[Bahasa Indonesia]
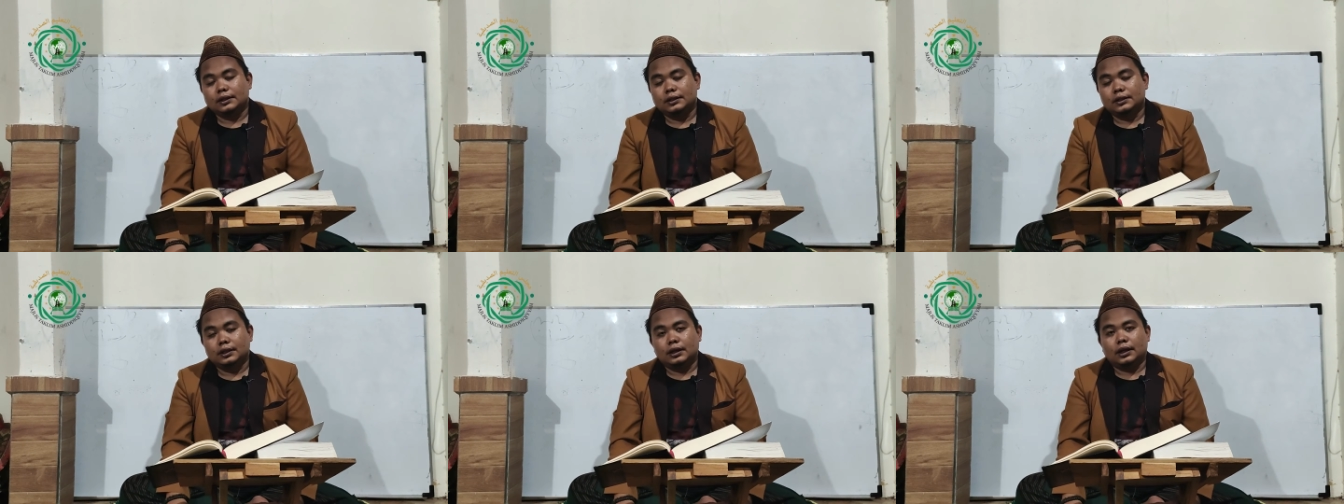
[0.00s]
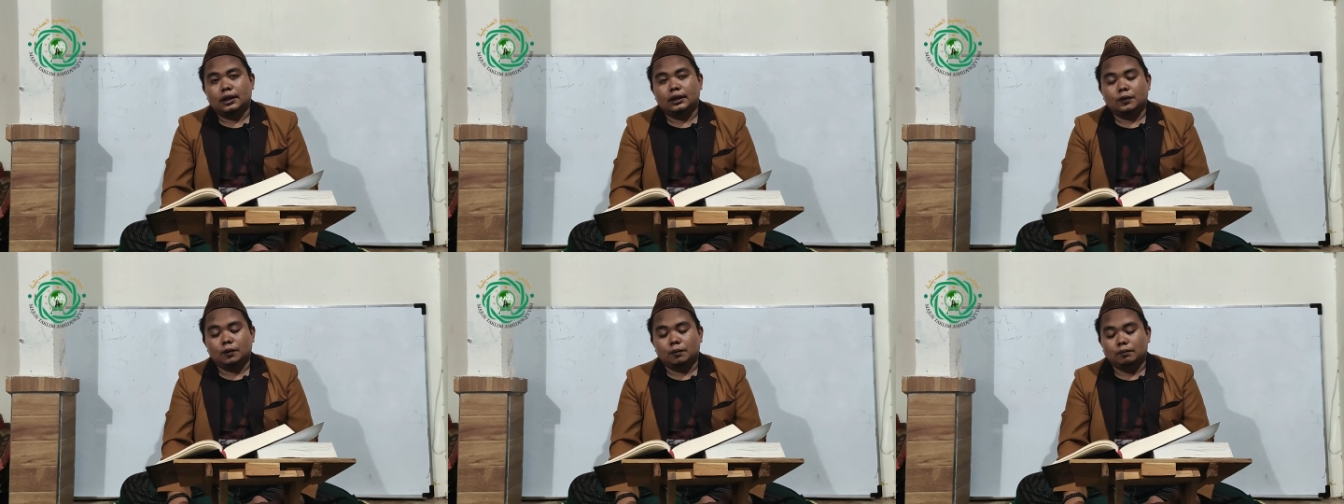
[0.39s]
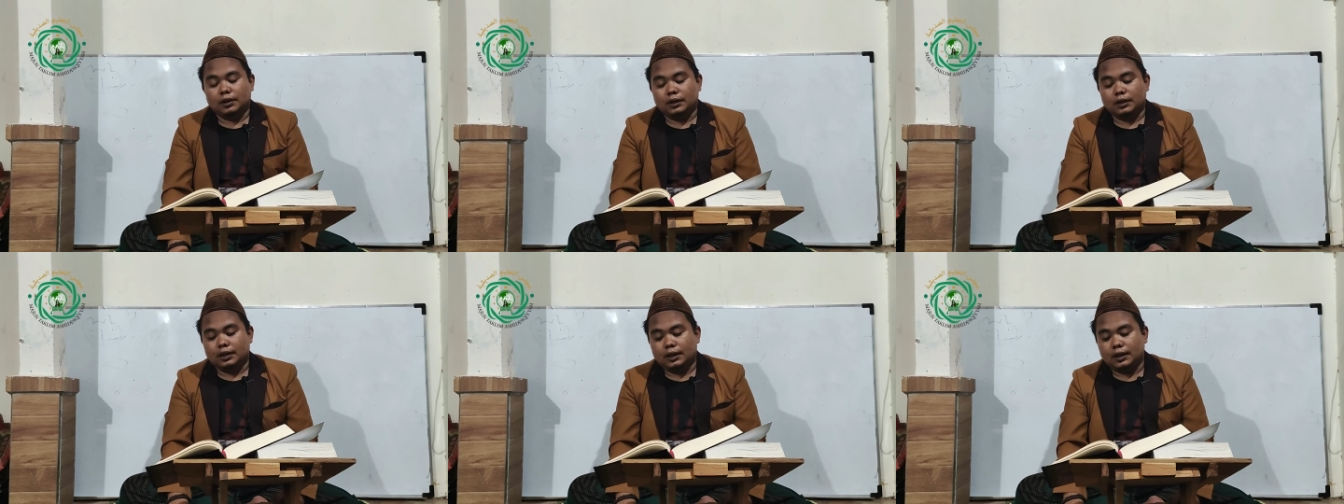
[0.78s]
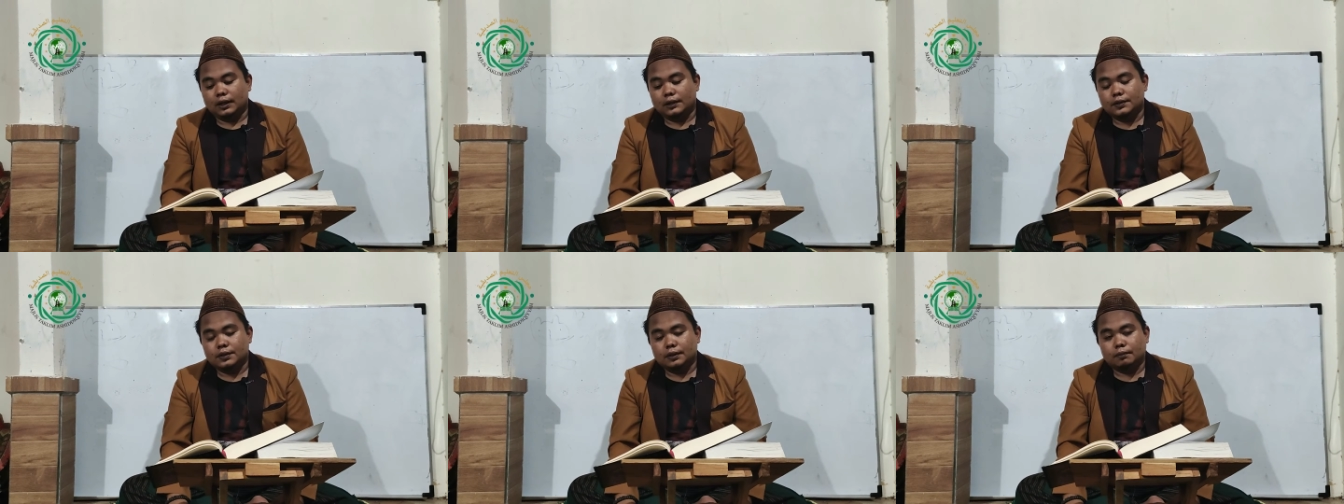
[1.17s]
jika
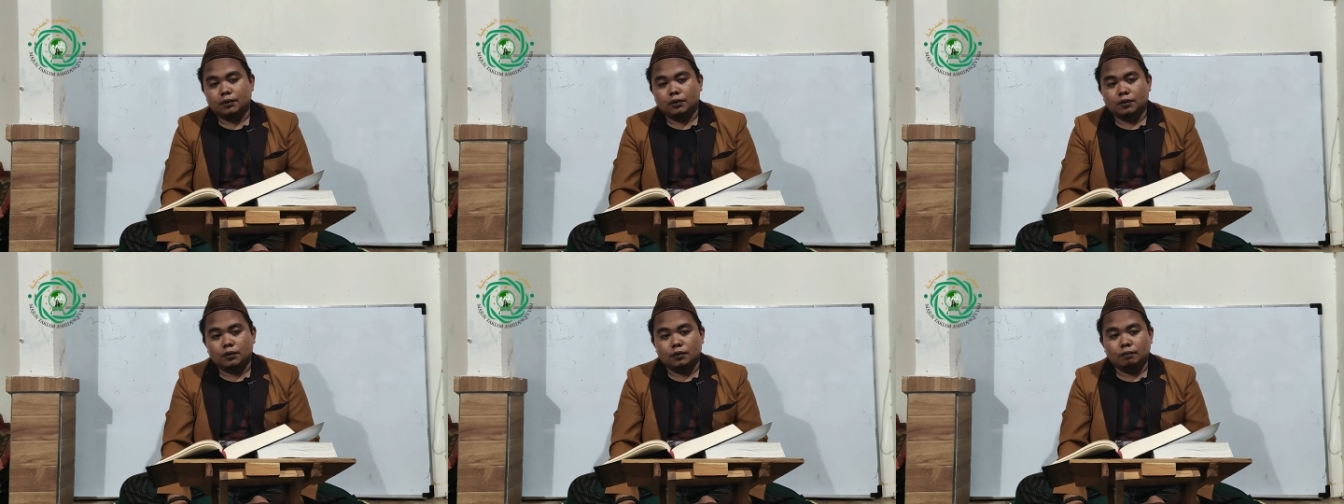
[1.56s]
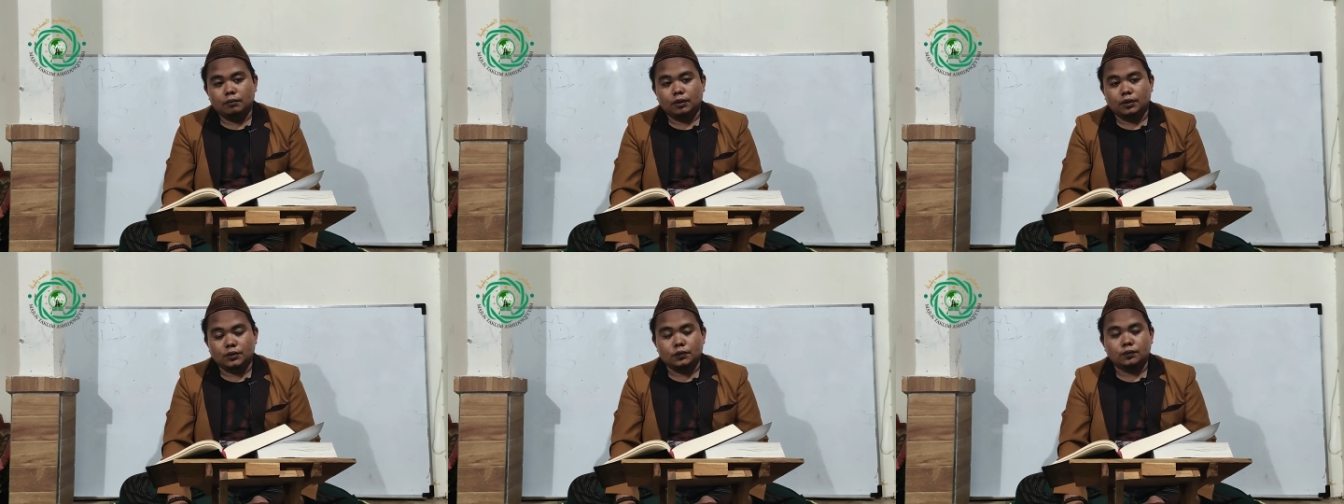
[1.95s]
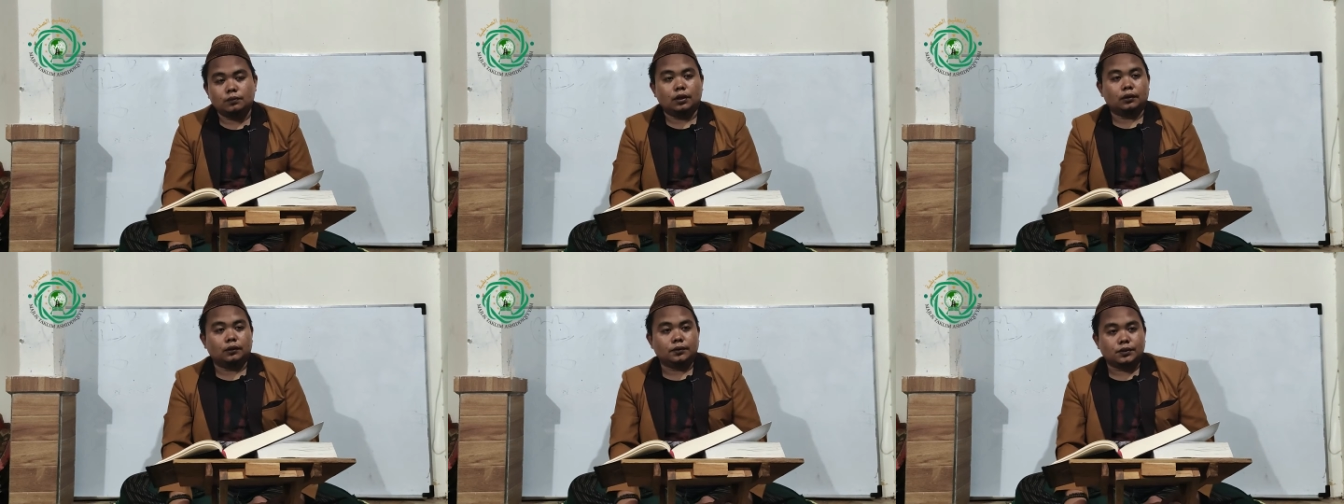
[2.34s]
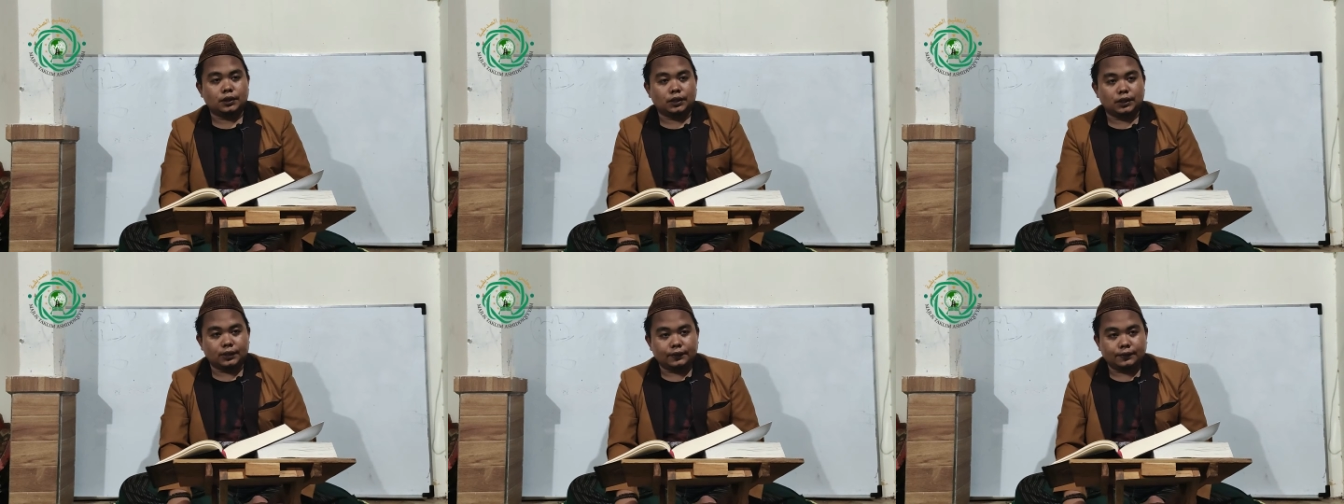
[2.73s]
dikumandangkan sebelum masuk waktu
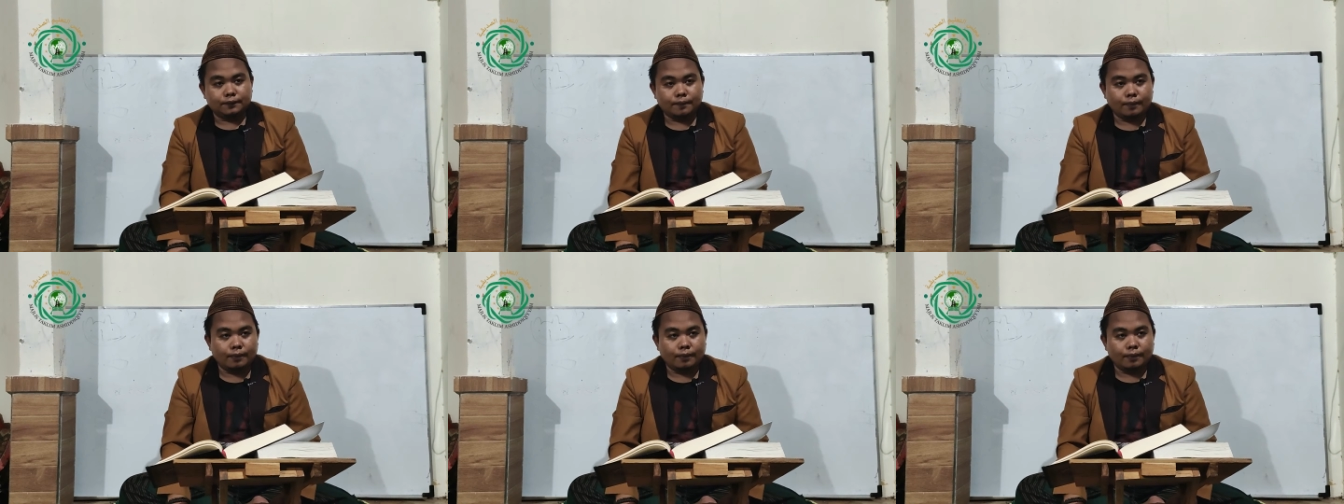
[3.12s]
sholat.